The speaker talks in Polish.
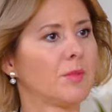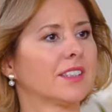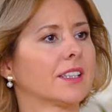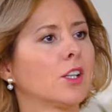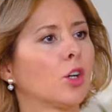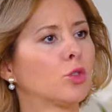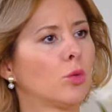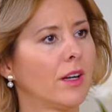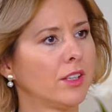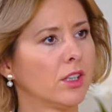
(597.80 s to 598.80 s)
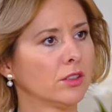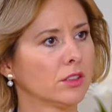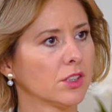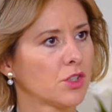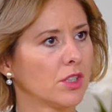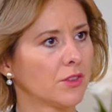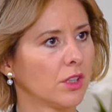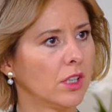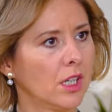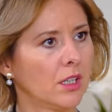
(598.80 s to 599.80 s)
albo będę taki otumaniony.
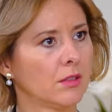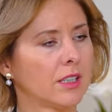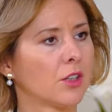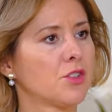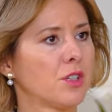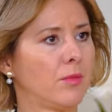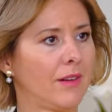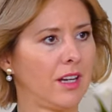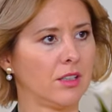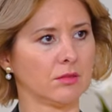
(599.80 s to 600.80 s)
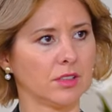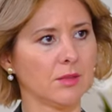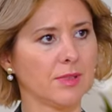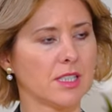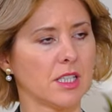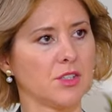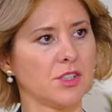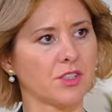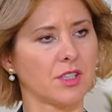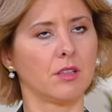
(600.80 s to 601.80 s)
otumaniony no to, tak. Tego się obawiają mhm. nie? Tak.
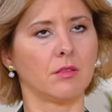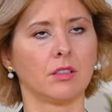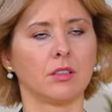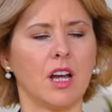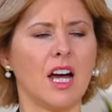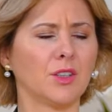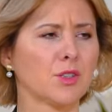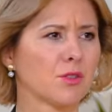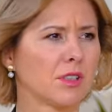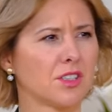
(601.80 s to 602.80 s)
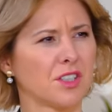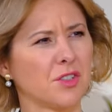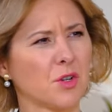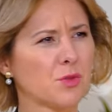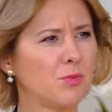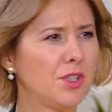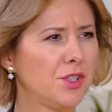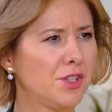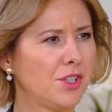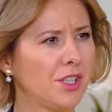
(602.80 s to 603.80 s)
pacjenci, tak. że e, rano są jacyś tacy
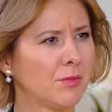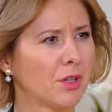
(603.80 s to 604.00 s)
rozbici, nie